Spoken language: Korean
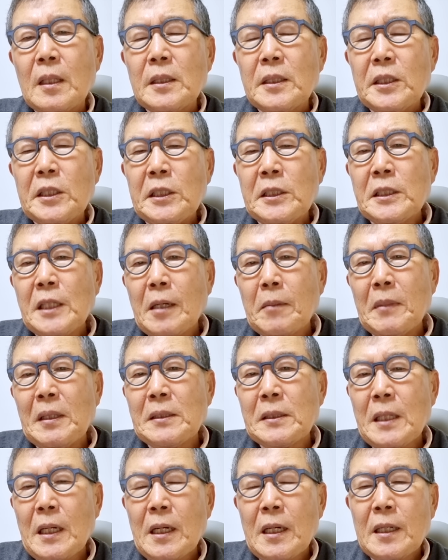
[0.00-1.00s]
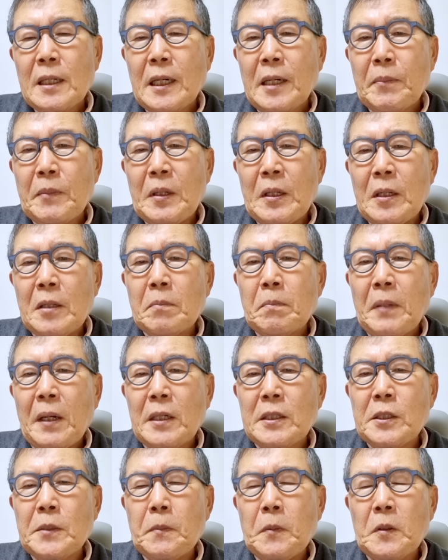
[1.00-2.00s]
이상만 생각하면
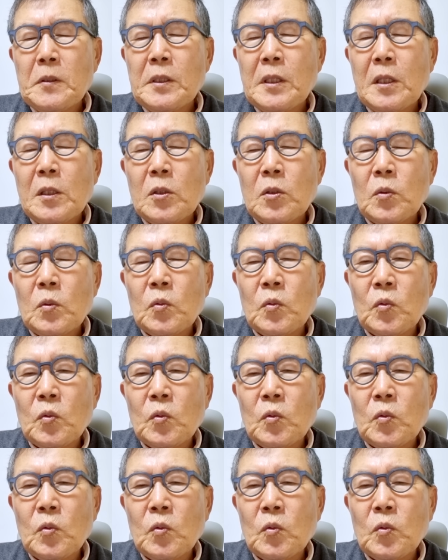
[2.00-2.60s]
80%는